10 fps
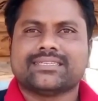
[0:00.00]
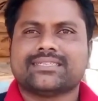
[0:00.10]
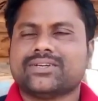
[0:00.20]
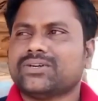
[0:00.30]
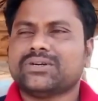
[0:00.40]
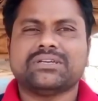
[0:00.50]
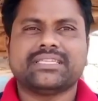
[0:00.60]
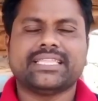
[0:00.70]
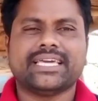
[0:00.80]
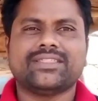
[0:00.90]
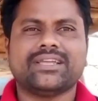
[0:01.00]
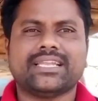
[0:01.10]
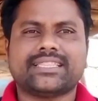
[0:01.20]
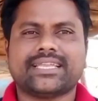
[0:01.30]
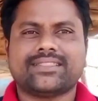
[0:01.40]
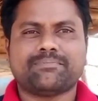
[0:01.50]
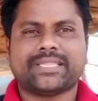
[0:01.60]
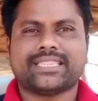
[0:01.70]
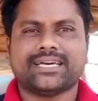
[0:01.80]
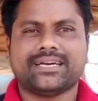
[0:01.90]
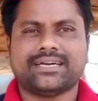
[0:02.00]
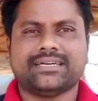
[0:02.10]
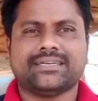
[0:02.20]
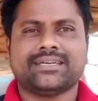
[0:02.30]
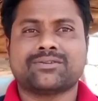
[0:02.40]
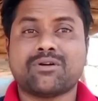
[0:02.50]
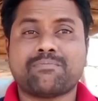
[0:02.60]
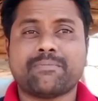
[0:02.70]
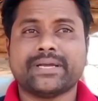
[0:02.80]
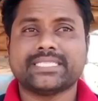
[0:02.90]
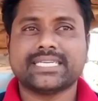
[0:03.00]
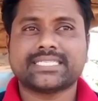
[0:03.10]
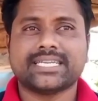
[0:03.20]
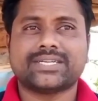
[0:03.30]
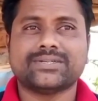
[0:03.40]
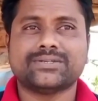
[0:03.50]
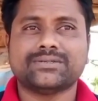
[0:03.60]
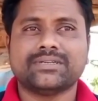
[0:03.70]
సో ఇదేదో వీళ్ళిద్దరు ఏదో పెద్ద గొప్ప పని చేసినట్టు